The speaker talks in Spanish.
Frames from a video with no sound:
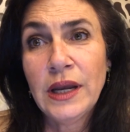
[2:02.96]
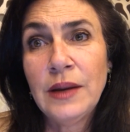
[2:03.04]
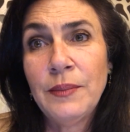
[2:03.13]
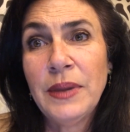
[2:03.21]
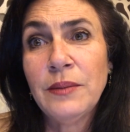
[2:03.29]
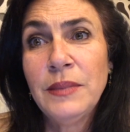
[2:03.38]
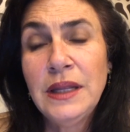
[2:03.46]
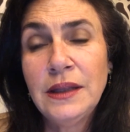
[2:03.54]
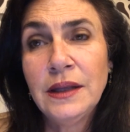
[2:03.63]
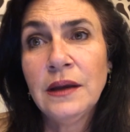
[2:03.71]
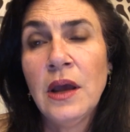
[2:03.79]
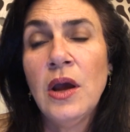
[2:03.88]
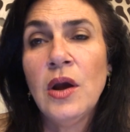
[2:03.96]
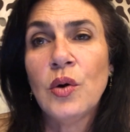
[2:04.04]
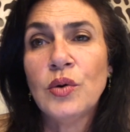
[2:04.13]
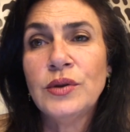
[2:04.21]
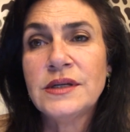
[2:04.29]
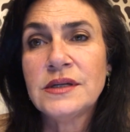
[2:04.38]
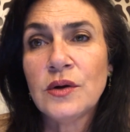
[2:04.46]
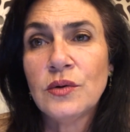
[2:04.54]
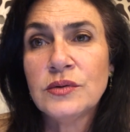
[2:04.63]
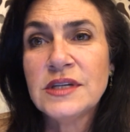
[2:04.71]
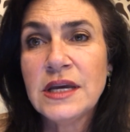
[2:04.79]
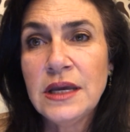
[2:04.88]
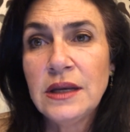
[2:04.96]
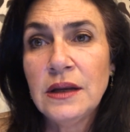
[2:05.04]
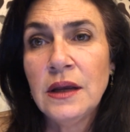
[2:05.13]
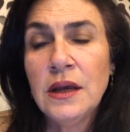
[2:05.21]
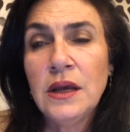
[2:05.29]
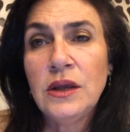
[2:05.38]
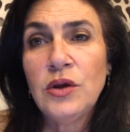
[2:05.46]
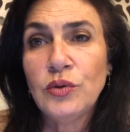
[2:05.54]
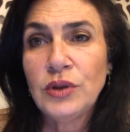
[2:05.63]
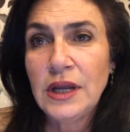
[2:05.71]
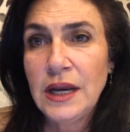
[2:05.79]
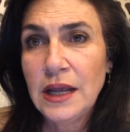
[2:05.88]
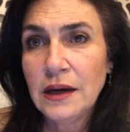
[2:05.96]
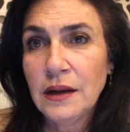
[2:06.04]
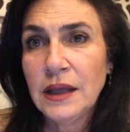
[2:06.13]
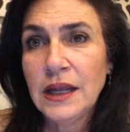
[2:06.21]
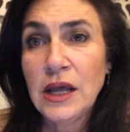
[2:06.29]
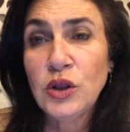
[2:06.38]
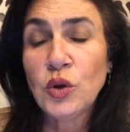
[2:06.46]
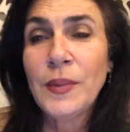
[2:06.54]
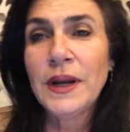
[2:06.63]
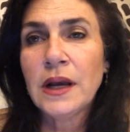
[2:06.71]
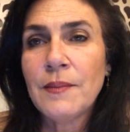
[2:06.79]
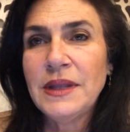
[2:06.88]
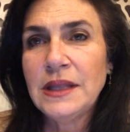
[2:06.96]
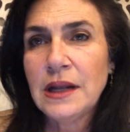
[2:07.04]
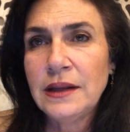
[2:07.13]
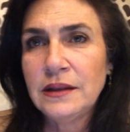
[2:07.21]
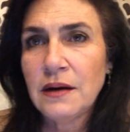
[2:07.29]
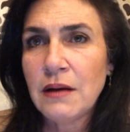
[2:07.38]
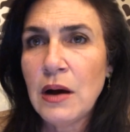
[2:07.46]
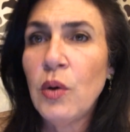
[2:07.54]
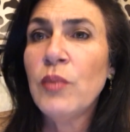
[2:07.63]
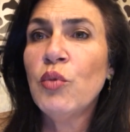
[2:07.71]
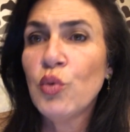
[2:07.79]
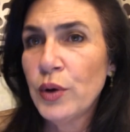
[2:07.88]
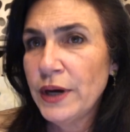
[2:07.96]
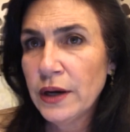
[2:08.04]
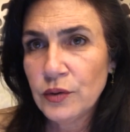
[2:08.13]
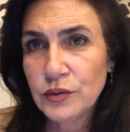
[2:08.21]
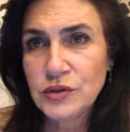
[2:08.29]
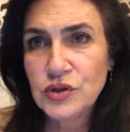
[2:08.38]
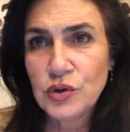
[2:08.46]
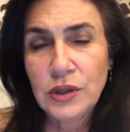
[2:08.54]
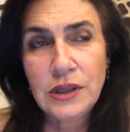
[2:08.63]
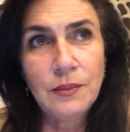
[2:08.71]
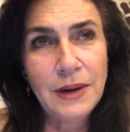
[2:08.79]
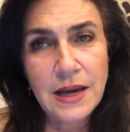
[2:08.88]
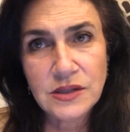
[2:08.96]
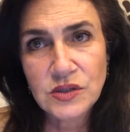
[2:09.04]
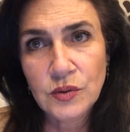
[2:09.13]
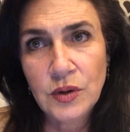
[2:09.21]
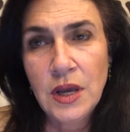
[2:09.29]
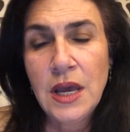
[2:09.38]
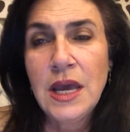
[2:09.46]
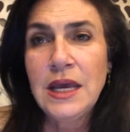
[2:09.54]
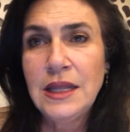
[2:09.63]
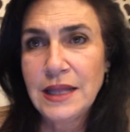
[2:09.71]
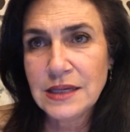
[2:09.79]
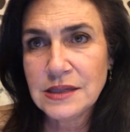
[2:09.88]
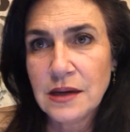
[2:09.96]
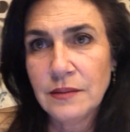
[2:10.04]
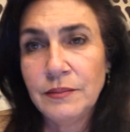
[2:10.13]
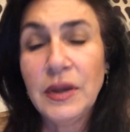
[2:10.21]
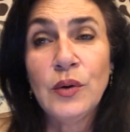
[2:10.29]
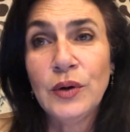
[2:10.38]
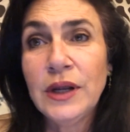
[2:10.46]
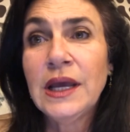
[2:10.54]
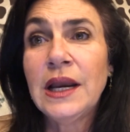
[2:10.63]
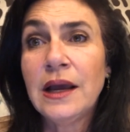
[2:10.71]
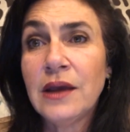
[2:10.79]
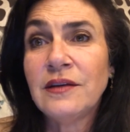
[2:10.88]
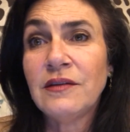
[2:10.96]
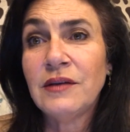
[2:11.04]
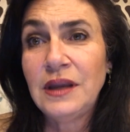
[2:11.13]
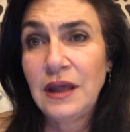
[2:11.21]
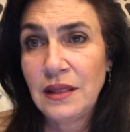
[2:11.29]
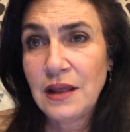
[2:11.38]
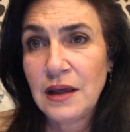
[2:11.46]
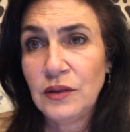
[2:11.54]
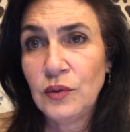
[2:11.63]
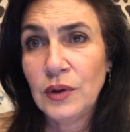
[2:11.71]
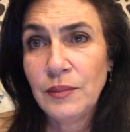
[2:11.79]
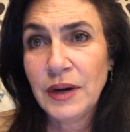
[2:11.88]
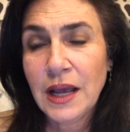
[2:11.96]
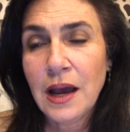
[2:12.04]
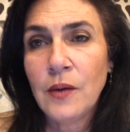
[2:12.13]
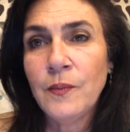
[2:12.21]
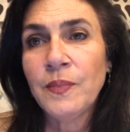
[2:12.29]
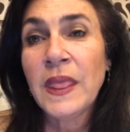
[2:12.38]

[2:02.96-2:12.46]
que le permiten conseguir y obtener crédito para capital de trabajo en muy buenas condiciones de plazo y tasa, mejores que las que se venían dando en el mercado.